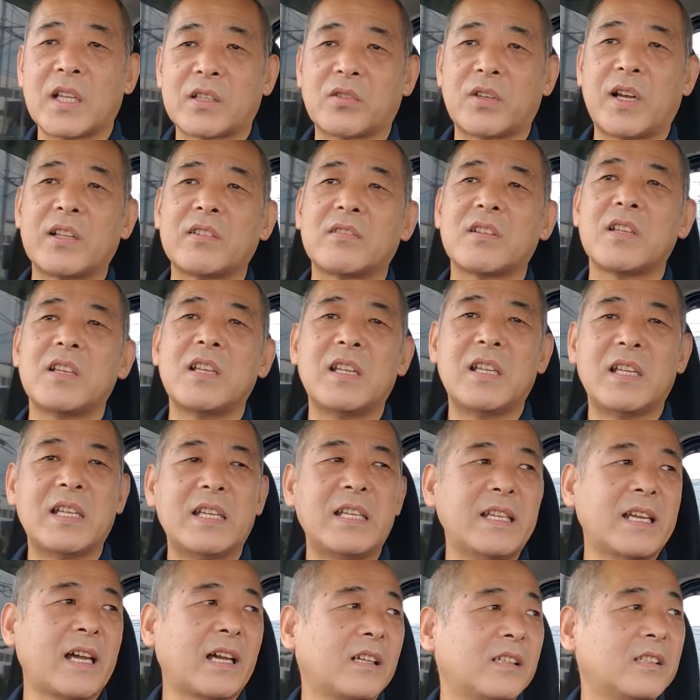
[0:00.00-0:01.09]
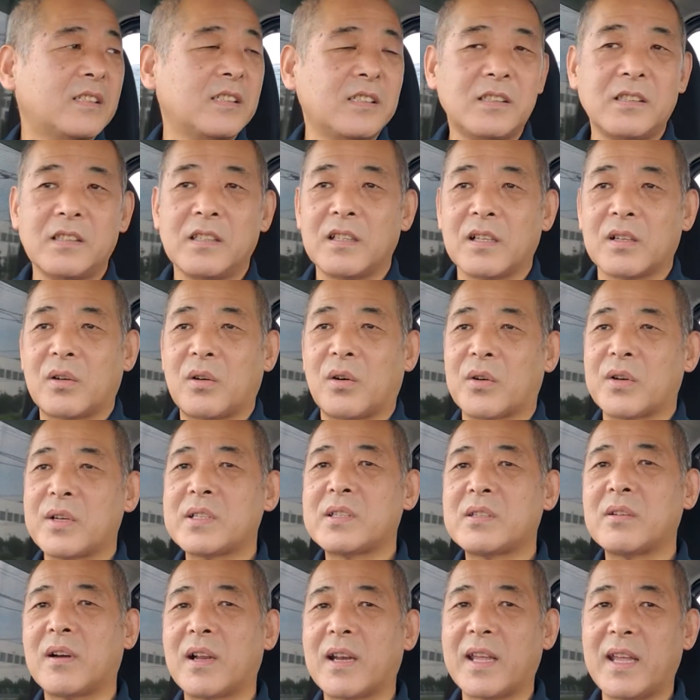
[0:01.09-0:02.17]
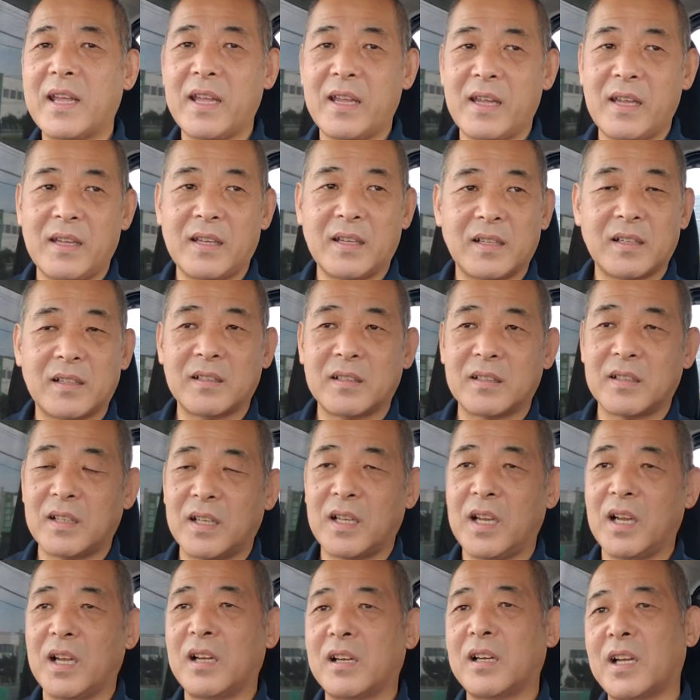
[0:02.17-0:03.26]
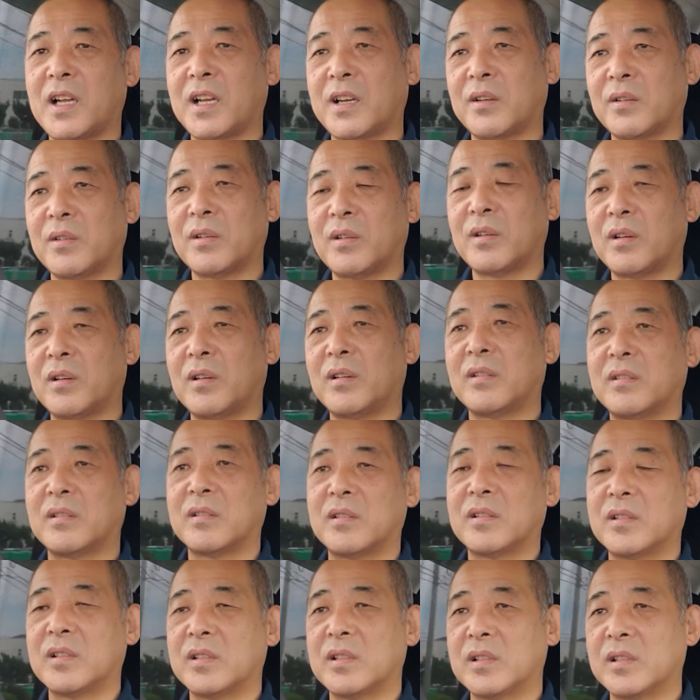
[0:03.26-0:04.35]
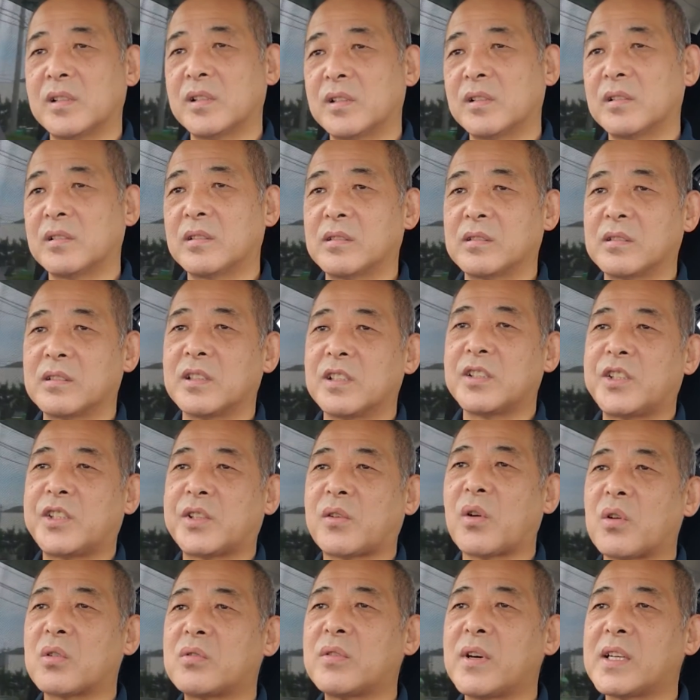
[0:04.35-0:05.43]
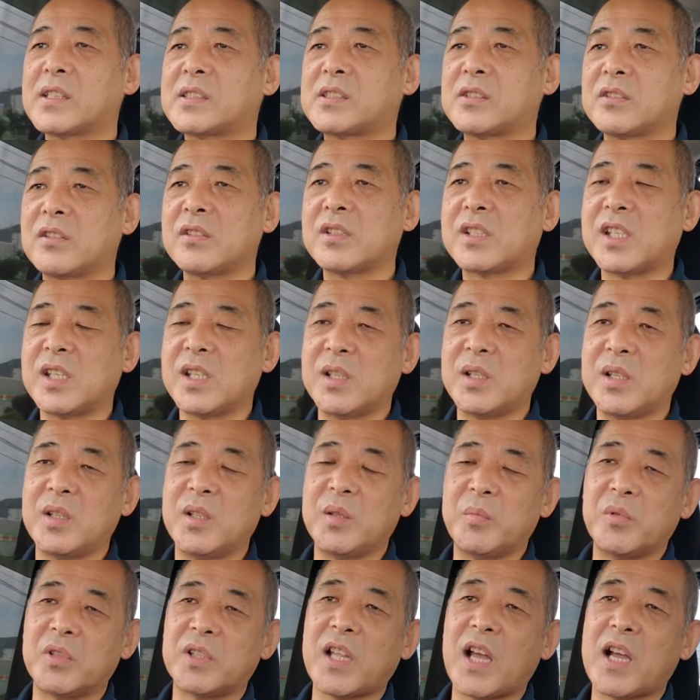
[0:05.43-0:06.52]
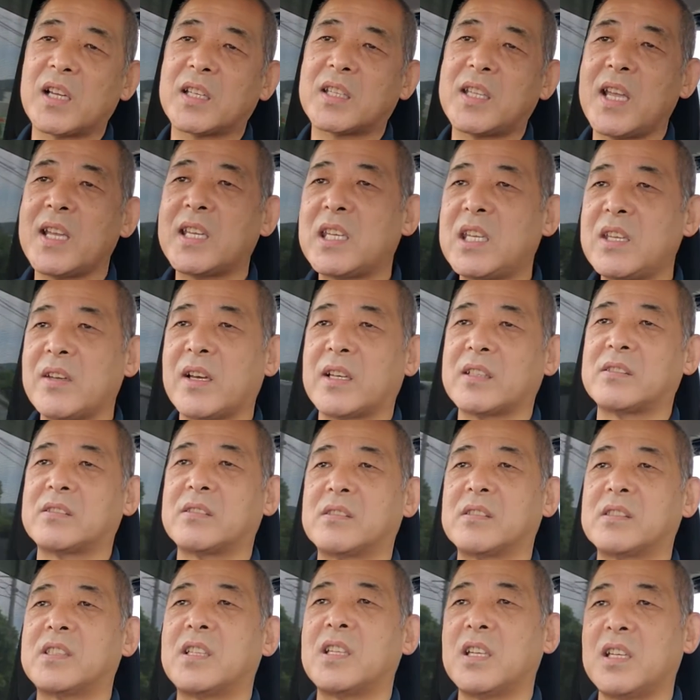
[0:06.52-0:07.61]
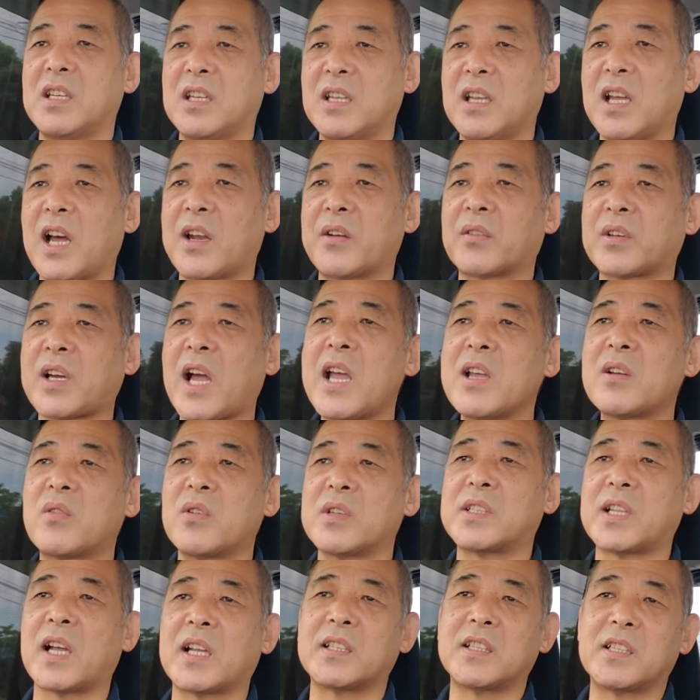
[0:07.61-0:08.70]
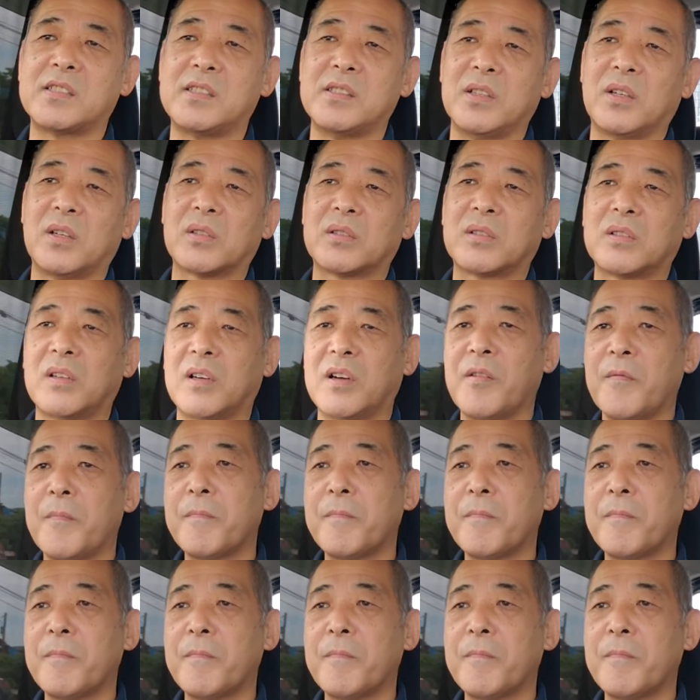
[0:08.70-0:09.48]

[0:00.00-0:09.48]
その時にいやこの人はねあの遅刻はするし無断欠勤はするしあの解雇したんですよと